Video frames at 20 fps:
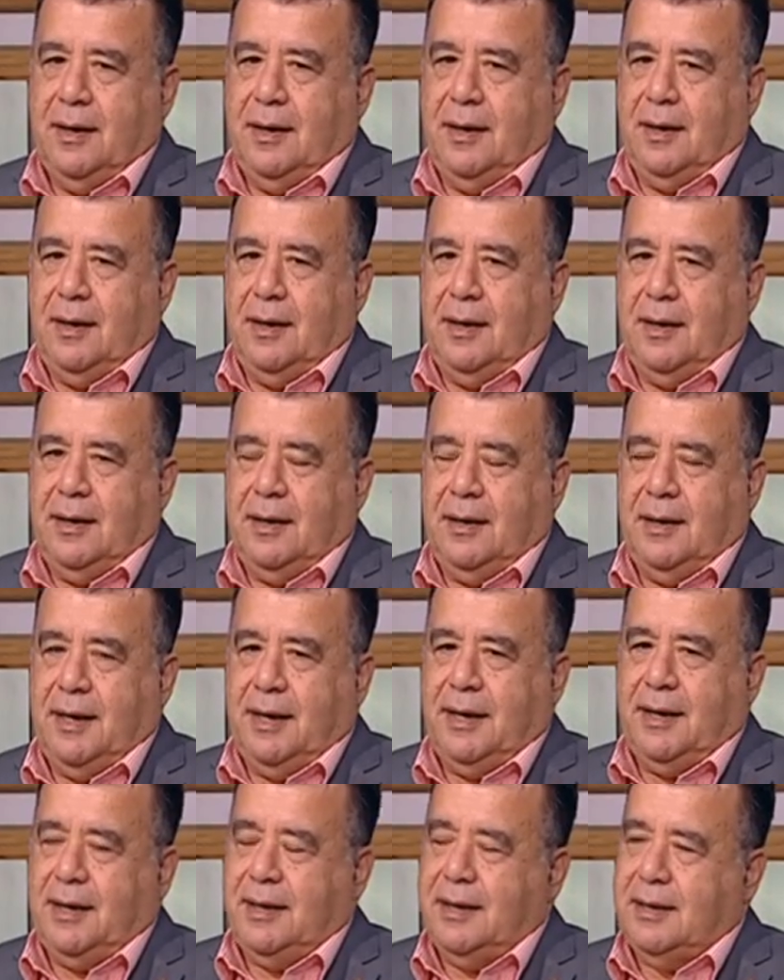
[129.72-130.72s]
آه، ان
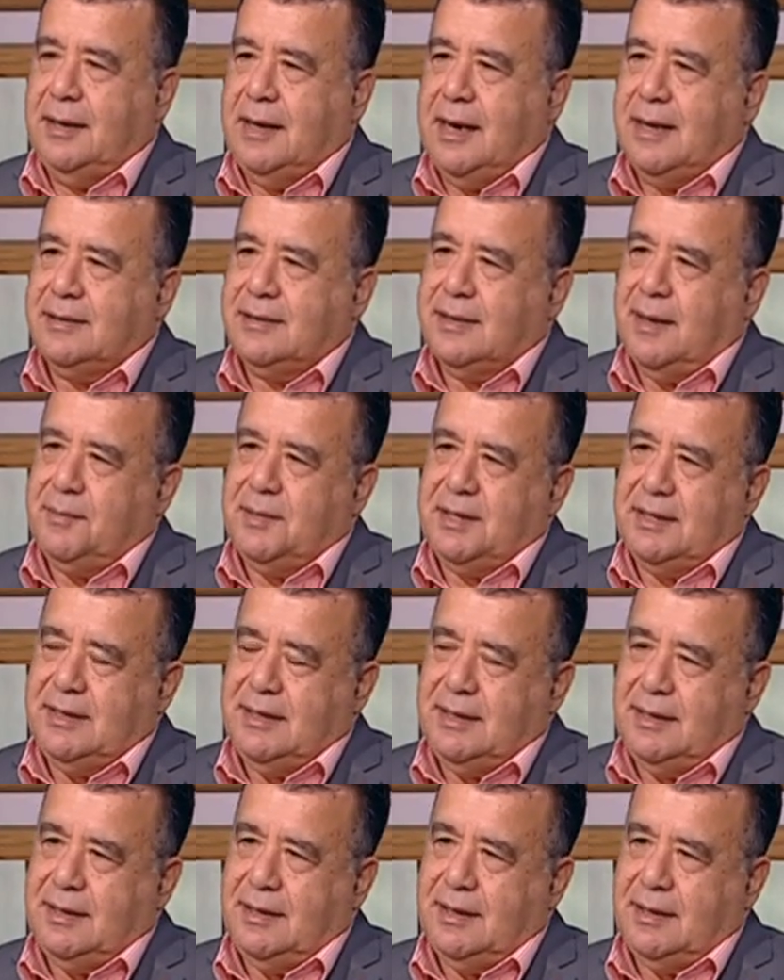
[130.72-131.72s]
احنا جهاز تعمير
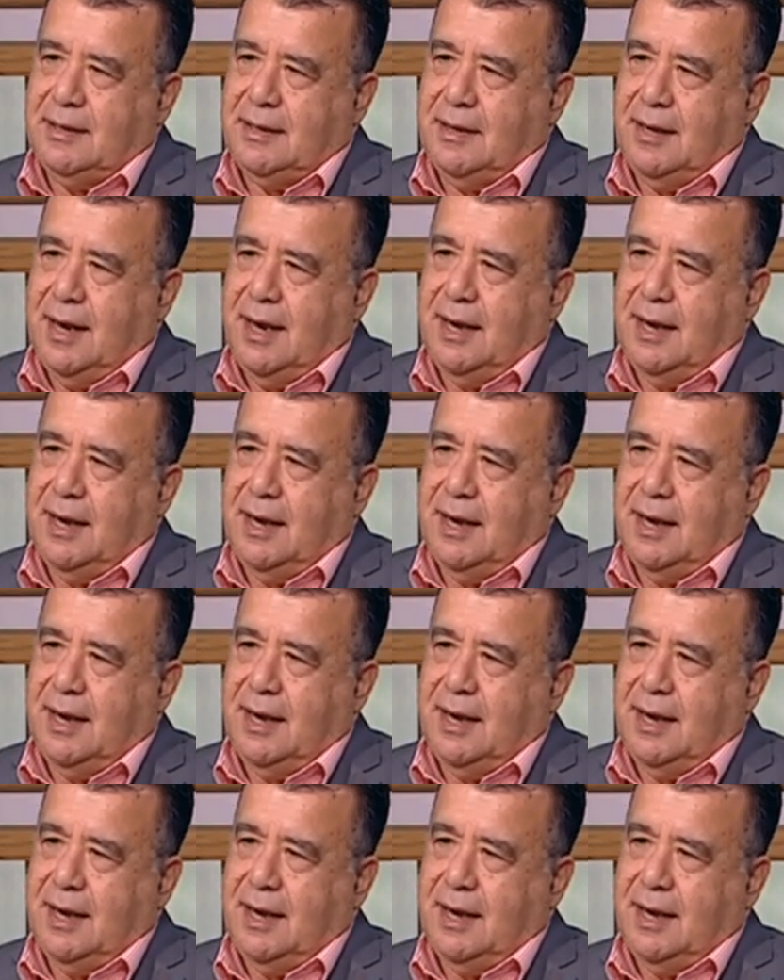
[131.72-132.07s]
سينا